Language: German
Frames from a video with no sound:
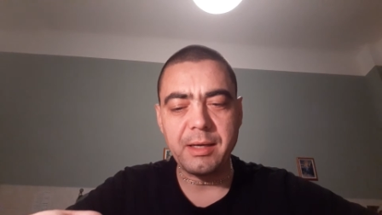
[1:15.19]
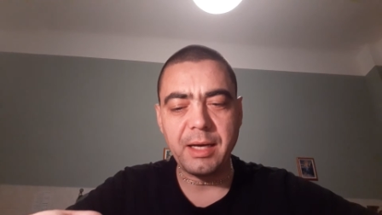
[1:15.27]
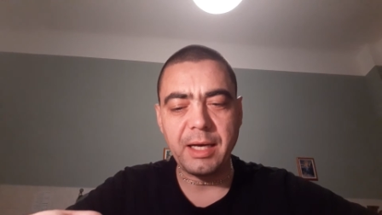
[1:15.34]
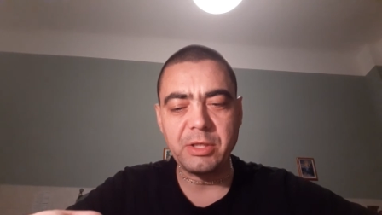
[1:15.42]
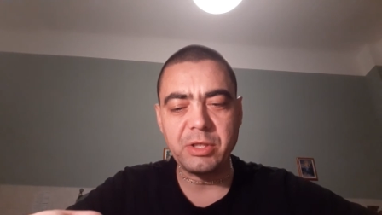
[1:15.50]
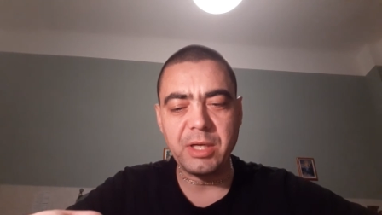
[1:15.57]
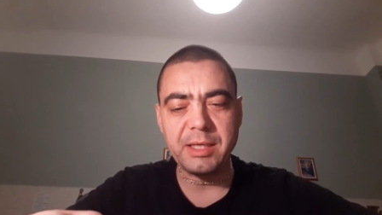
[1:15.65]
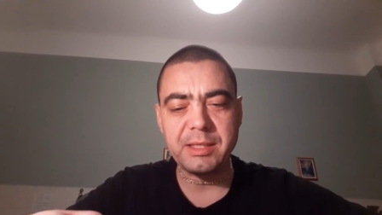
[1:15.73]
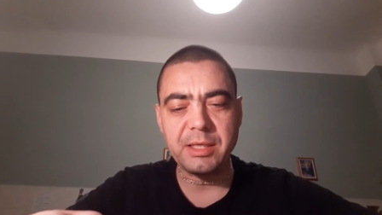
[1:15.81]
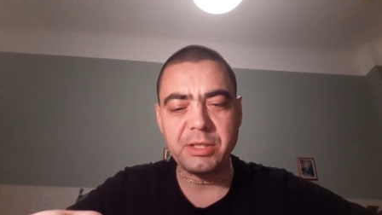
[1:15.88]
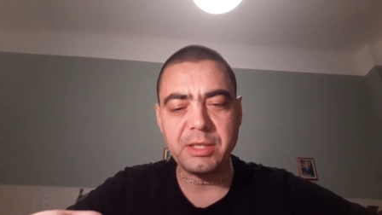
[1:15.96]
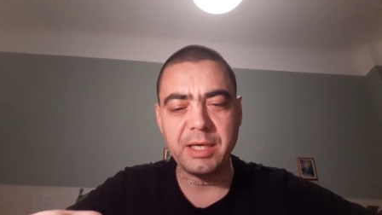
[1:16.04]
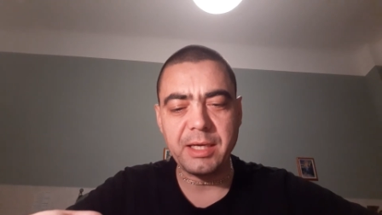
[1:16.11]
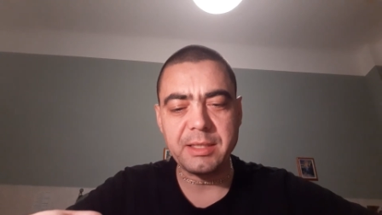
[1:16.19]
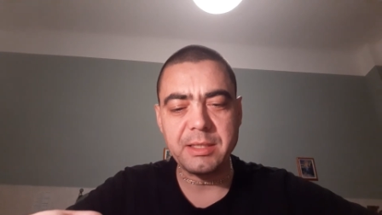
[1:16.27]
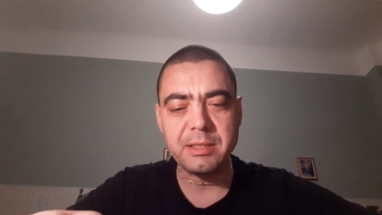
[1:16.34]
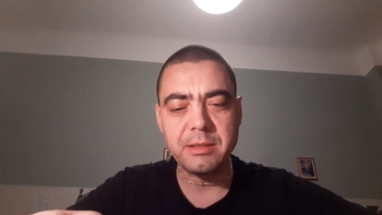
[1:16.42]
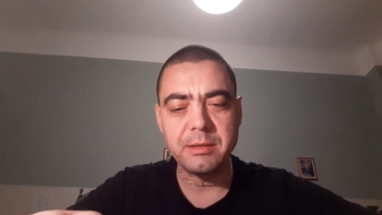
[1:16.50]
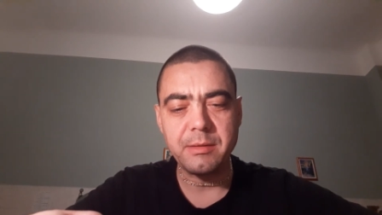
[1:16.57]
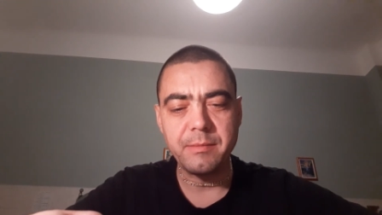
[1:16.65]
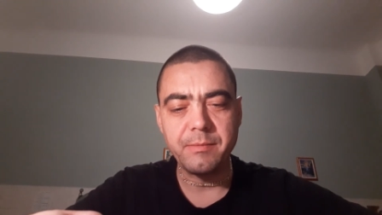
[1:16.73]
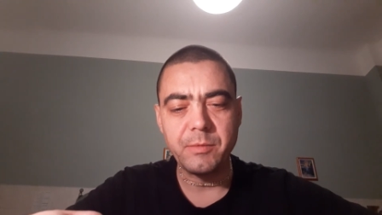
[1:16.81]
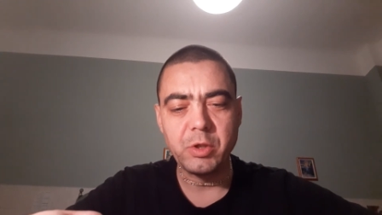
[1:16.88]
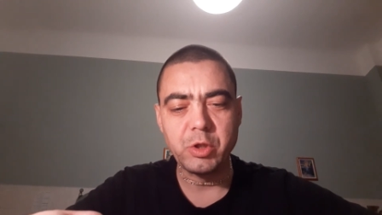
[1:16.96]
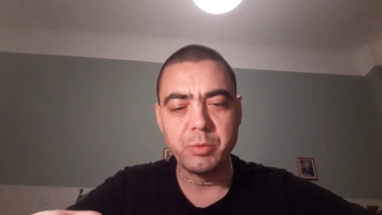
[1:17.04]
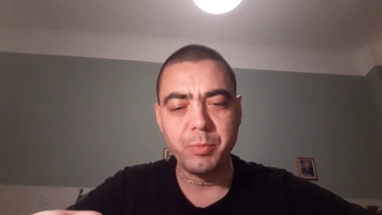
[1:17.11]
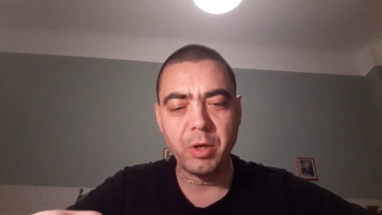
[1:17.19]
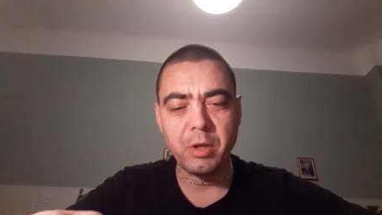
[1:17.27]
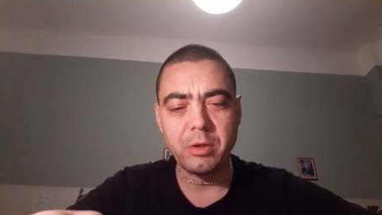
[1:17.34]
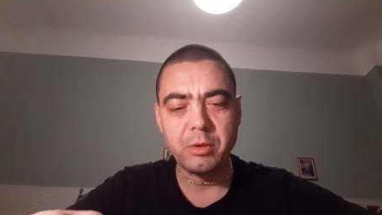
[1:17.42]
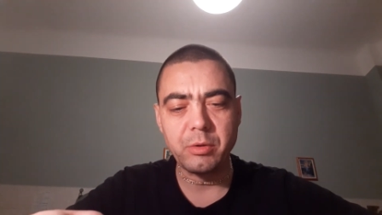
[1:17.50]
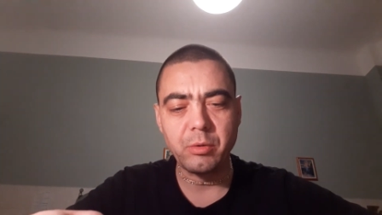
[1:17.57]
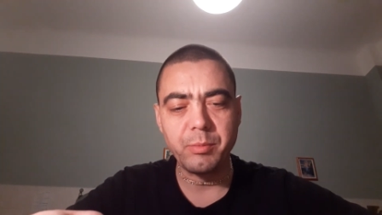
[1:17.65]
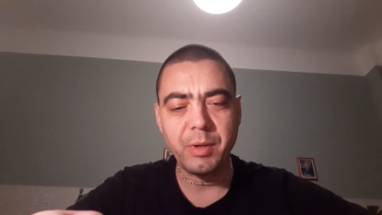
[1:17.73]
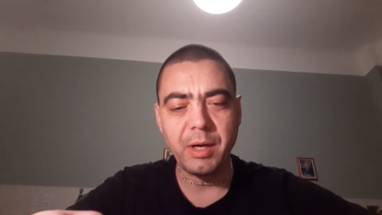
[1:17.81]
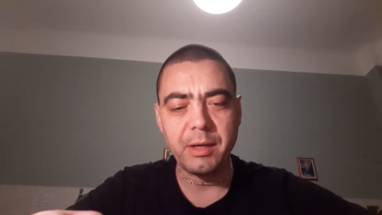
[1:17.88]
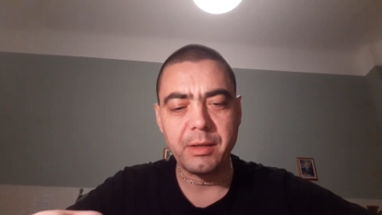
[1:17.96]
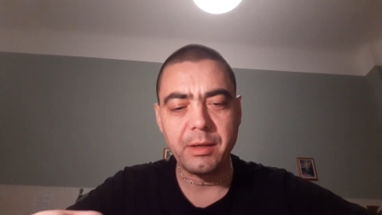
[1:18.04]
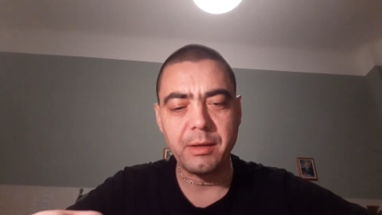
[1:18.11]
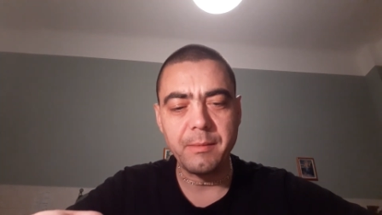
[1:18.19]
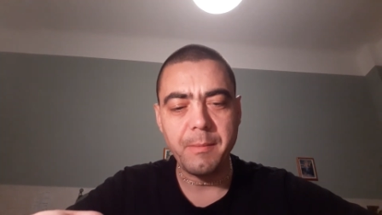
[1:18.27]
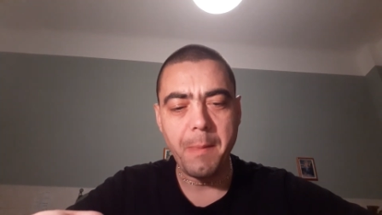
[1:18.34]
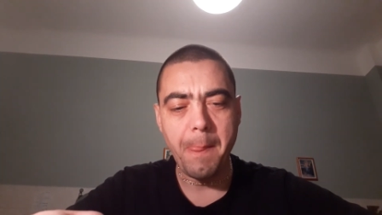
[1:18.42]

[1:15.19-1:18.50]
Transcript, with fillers: kein schlechter Scherz, spöttelte Trupada.